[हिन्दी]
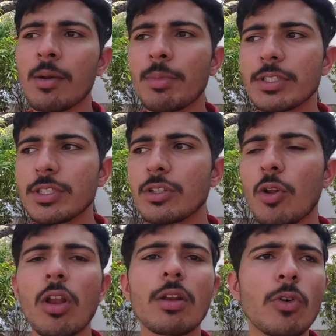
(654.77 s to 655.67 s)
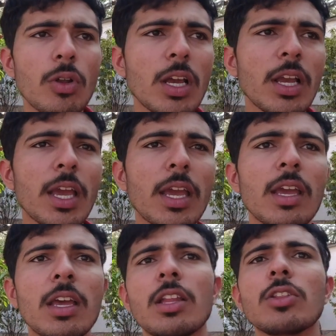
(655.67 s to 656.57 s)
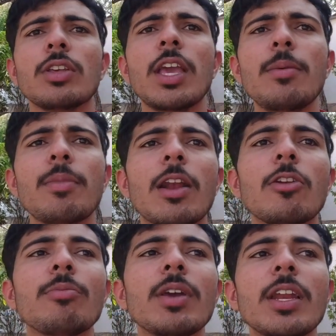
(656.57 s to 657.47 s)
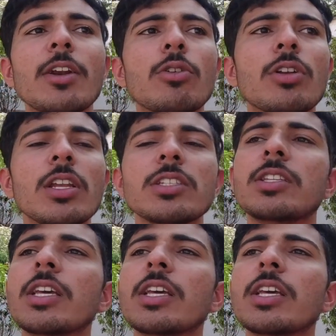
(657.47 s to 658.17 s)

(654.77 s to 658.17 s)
पच्चीस डॉलर वो लग गए तो यही मान लो मेरे टोटल इस